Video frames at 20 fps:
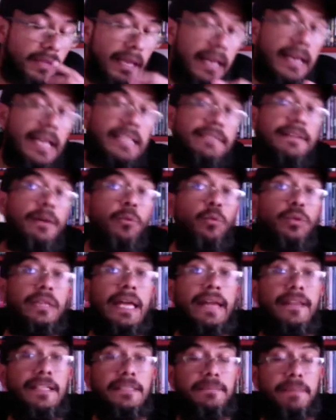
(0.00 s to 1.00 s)
las
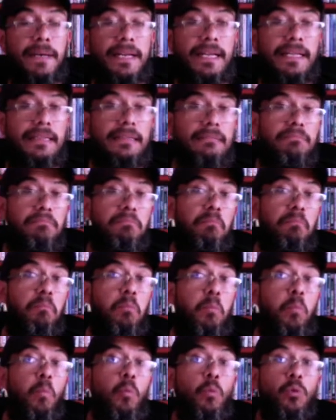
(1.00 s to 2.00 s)
facultades para
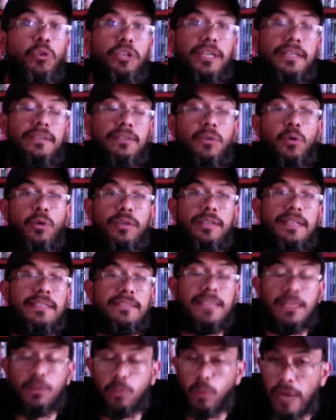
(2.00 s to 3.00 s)
muchas cosas
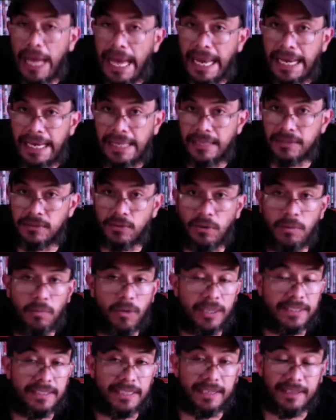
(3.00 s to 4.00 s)
naturales como
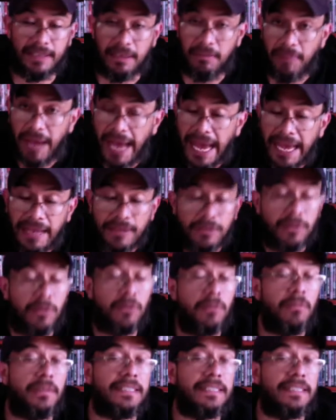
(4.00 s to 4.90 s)
hacer el baño,